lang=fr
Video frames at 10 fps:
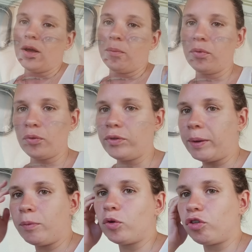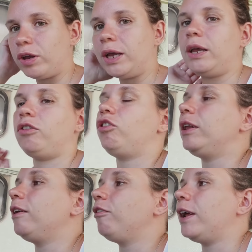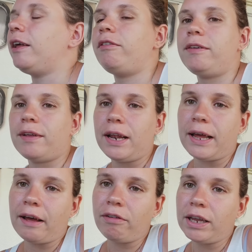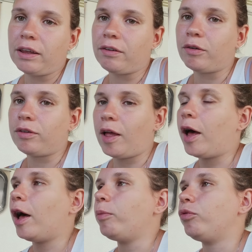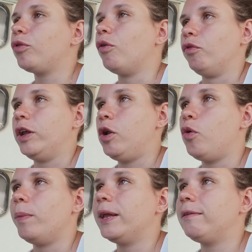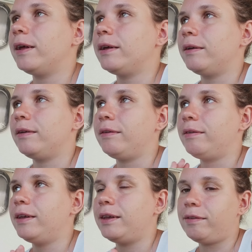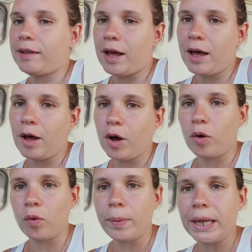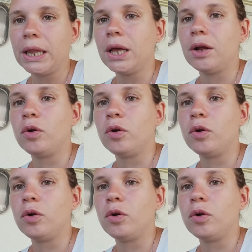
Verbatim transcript: bon, on a mangé. J'ai été faire la vaisselle avec euh, Sarah, puisqu'en fait, le matin, euh, c'est Sarah, Roman.